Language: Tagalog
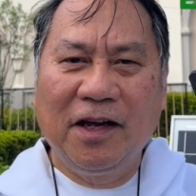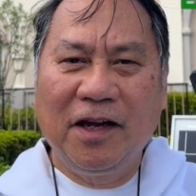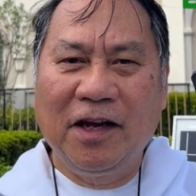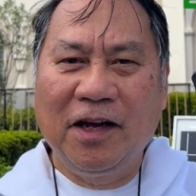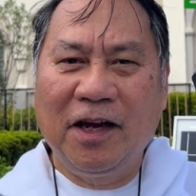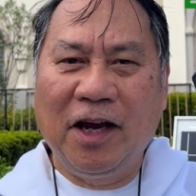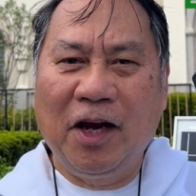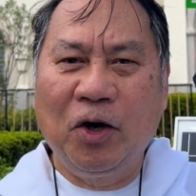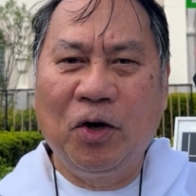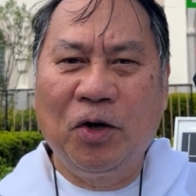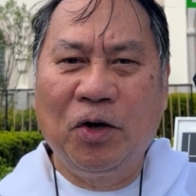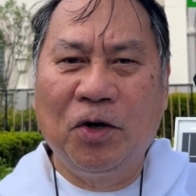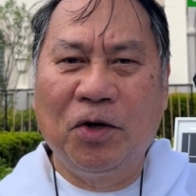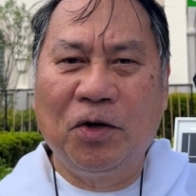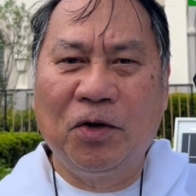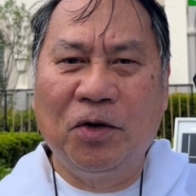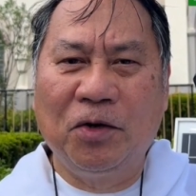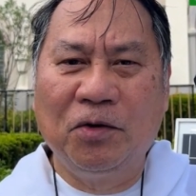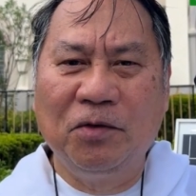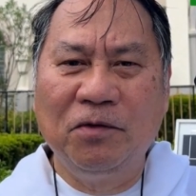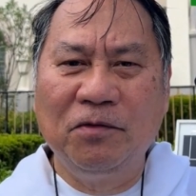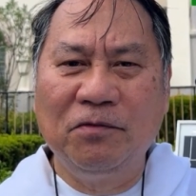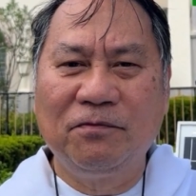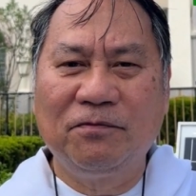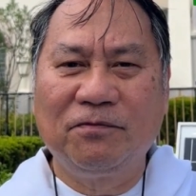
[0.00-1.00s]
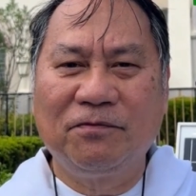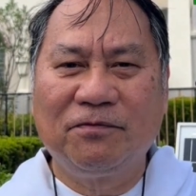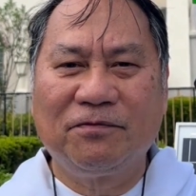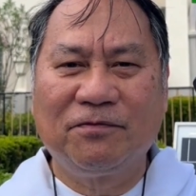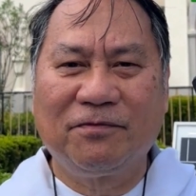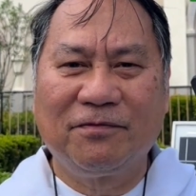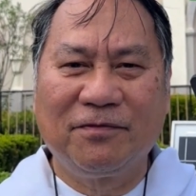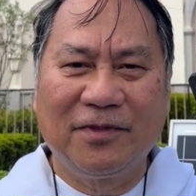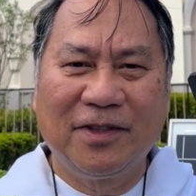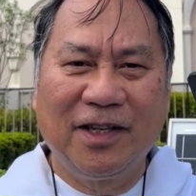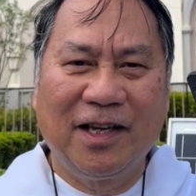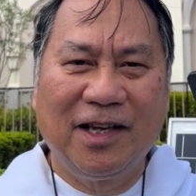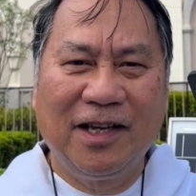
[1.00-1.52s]
Hello?
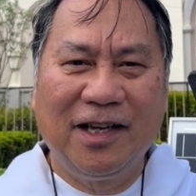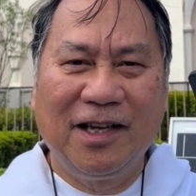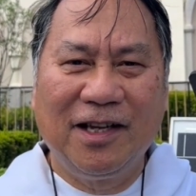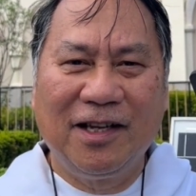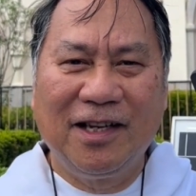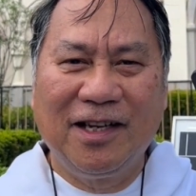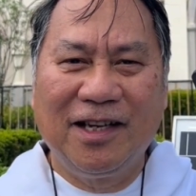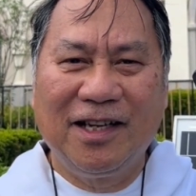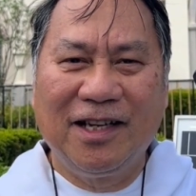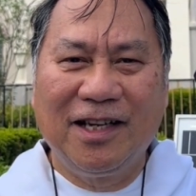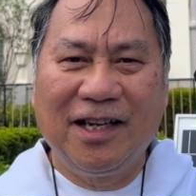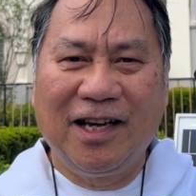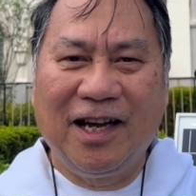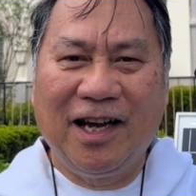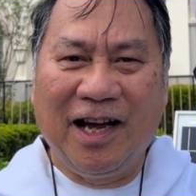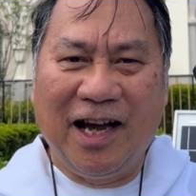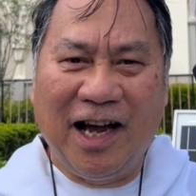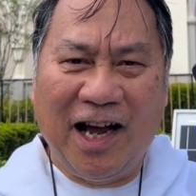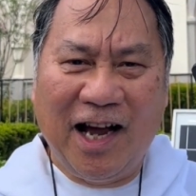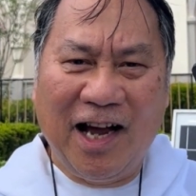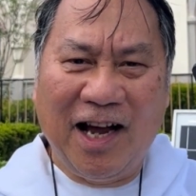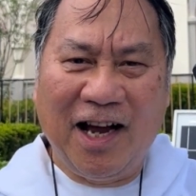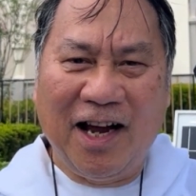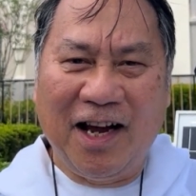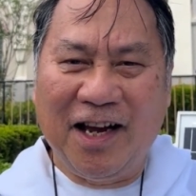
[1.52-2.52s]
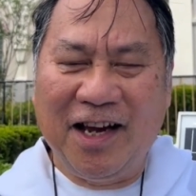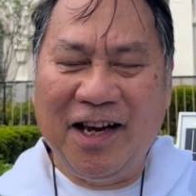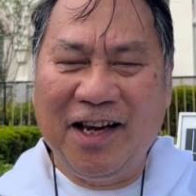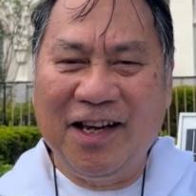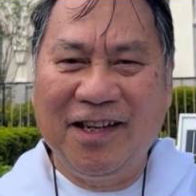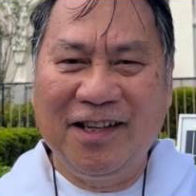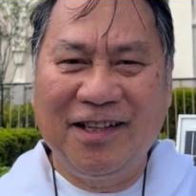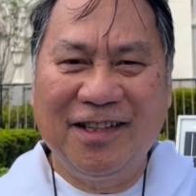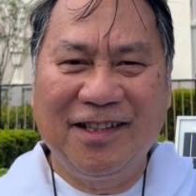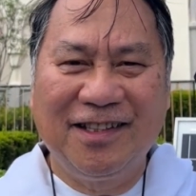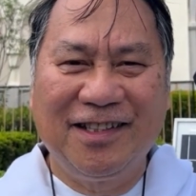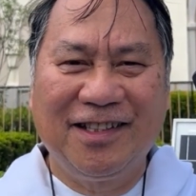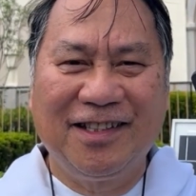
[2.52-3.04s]
Hi?
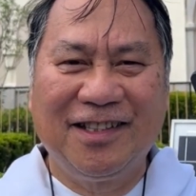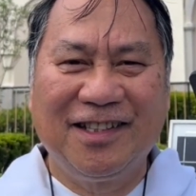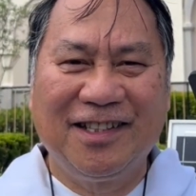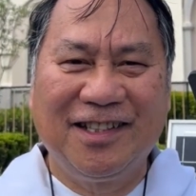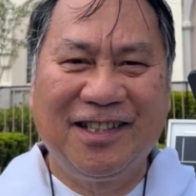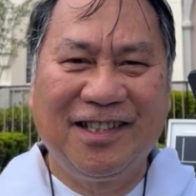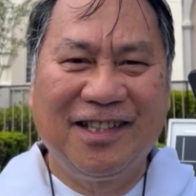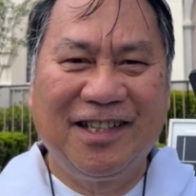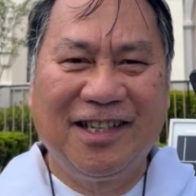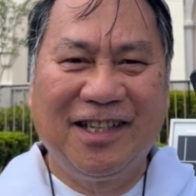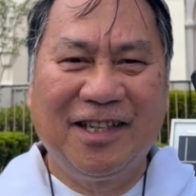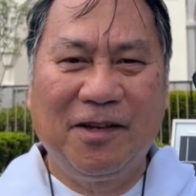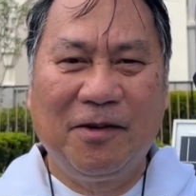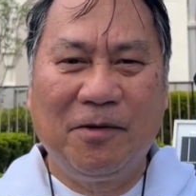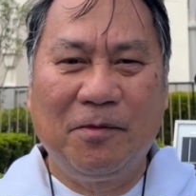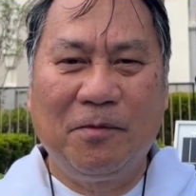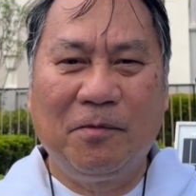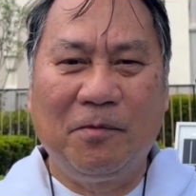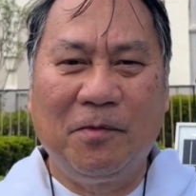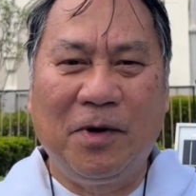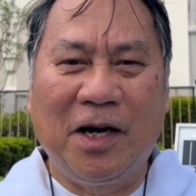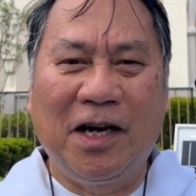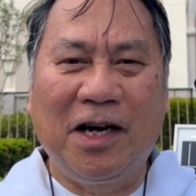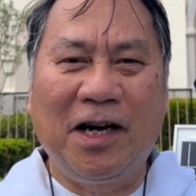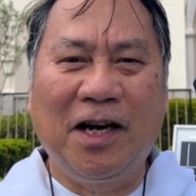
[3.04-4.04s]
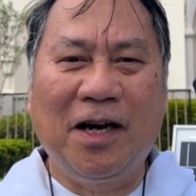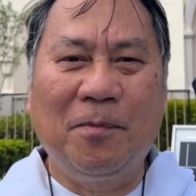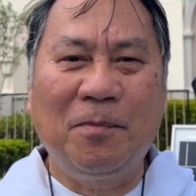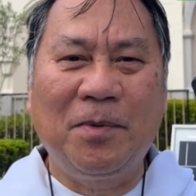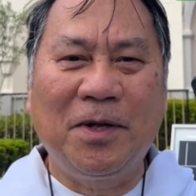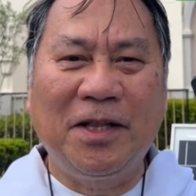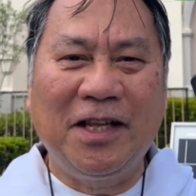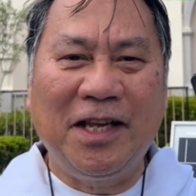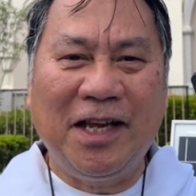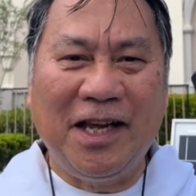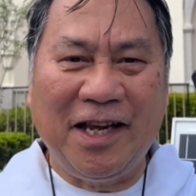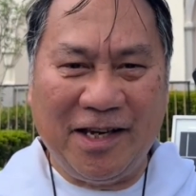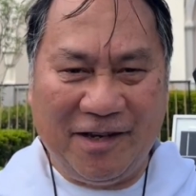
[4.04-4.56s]
Mga
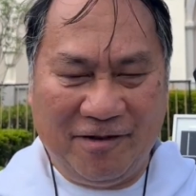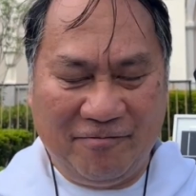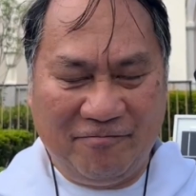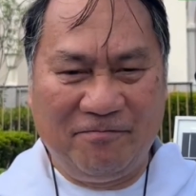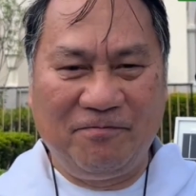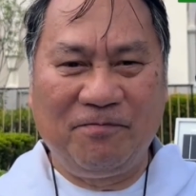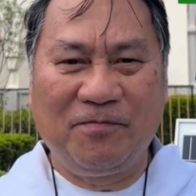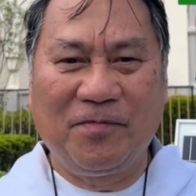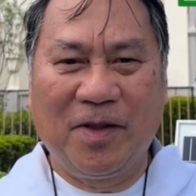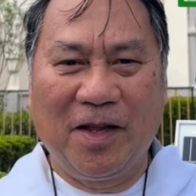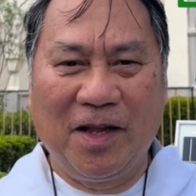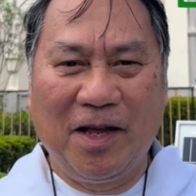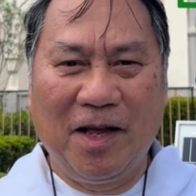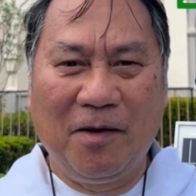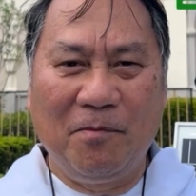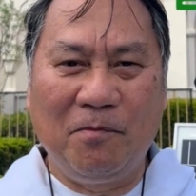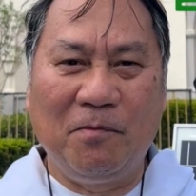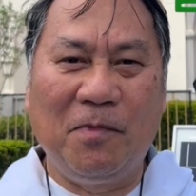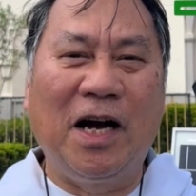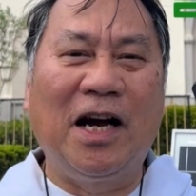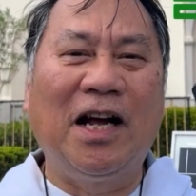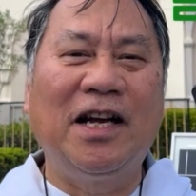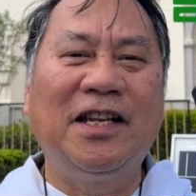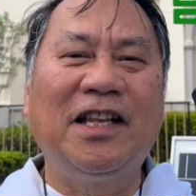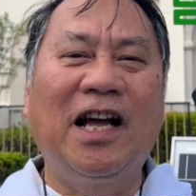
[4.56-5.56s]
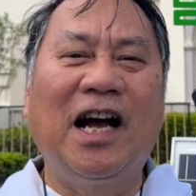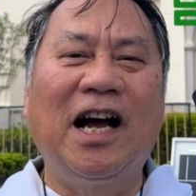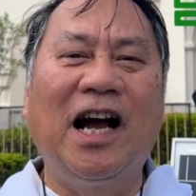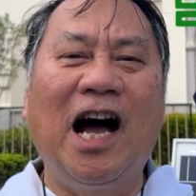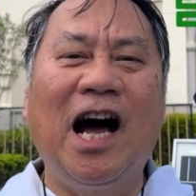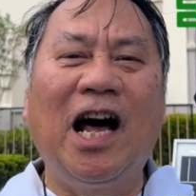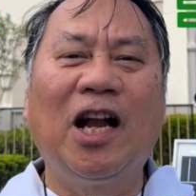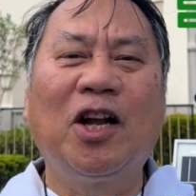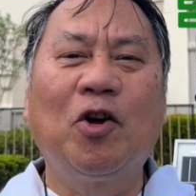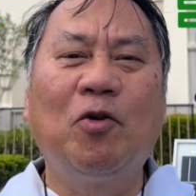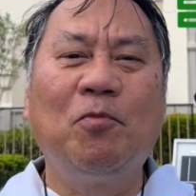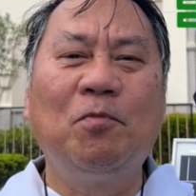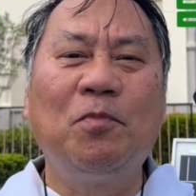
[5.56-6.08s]
kapatid, magandang
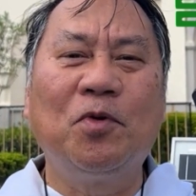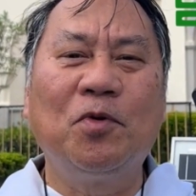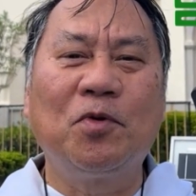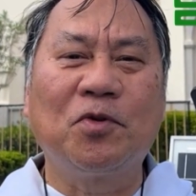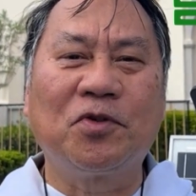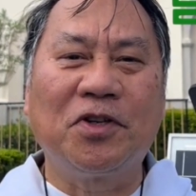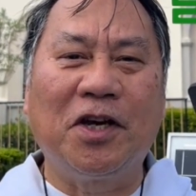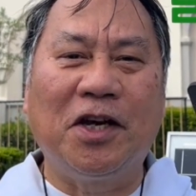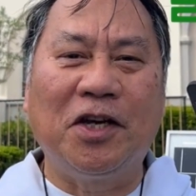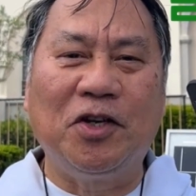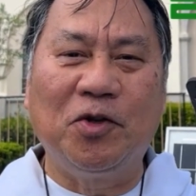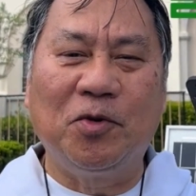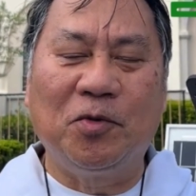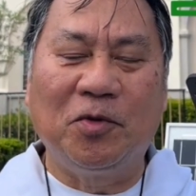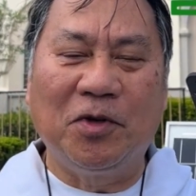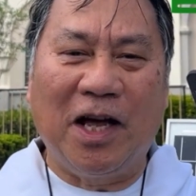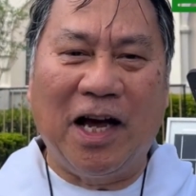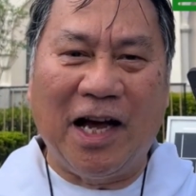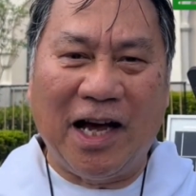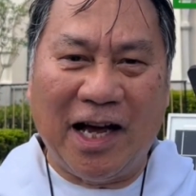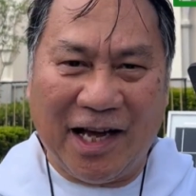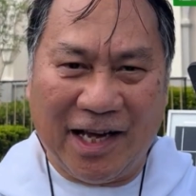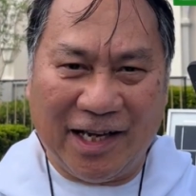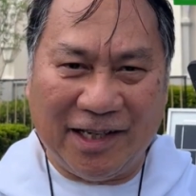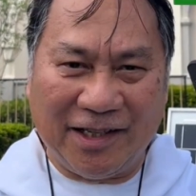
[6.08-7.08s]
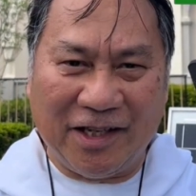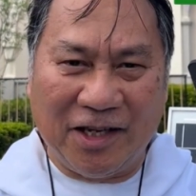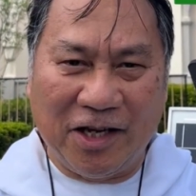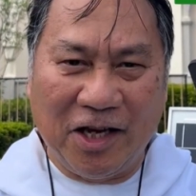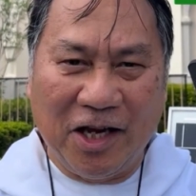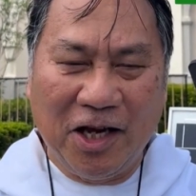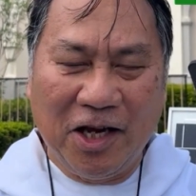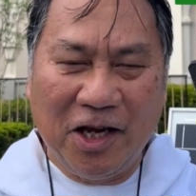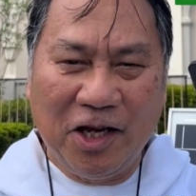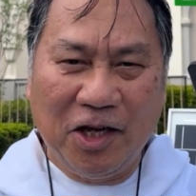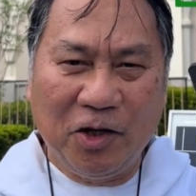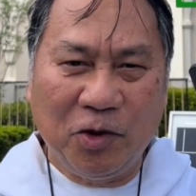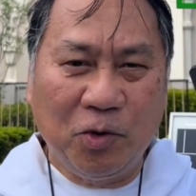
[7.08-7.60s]
araw po sa inyong lahat.
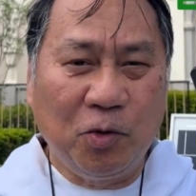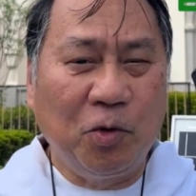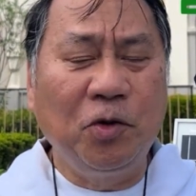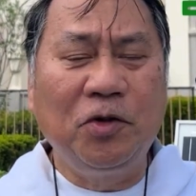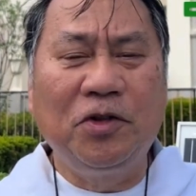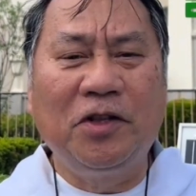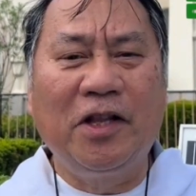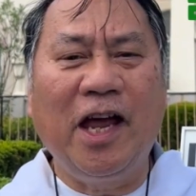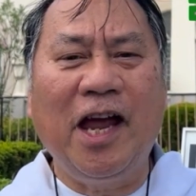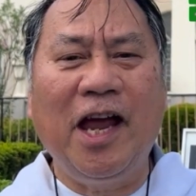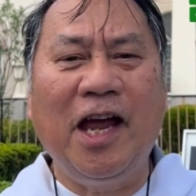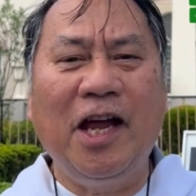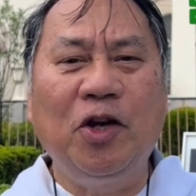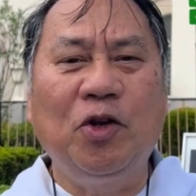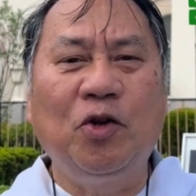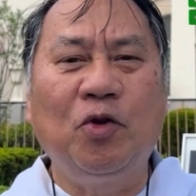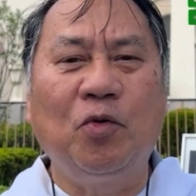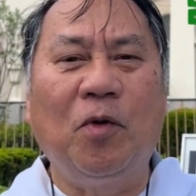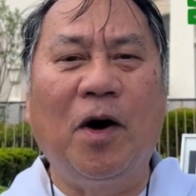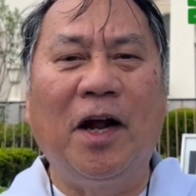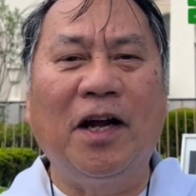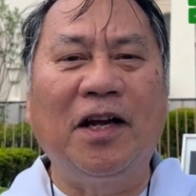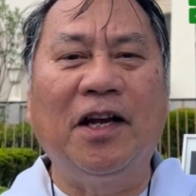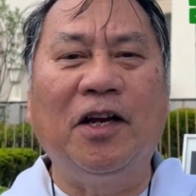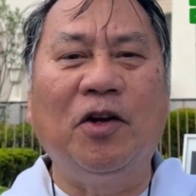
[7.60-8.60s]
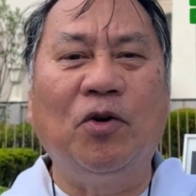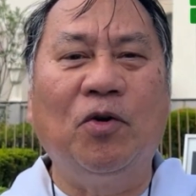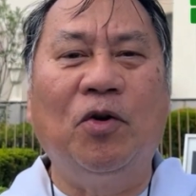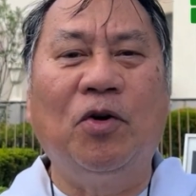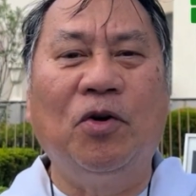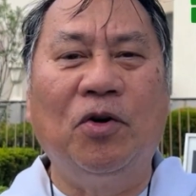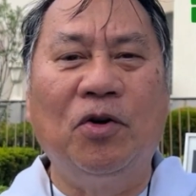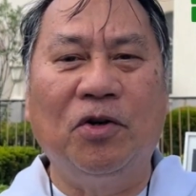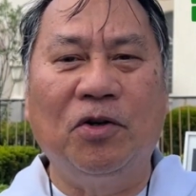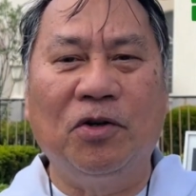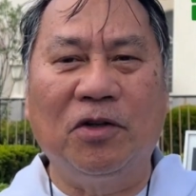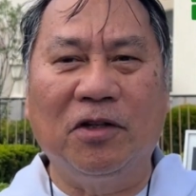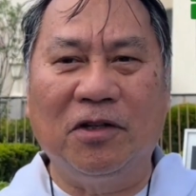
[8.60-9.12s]
Good day to one and
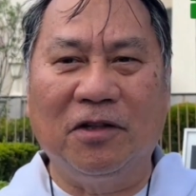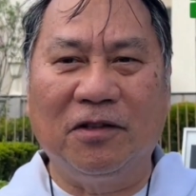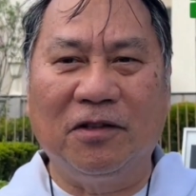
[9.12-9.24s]
all.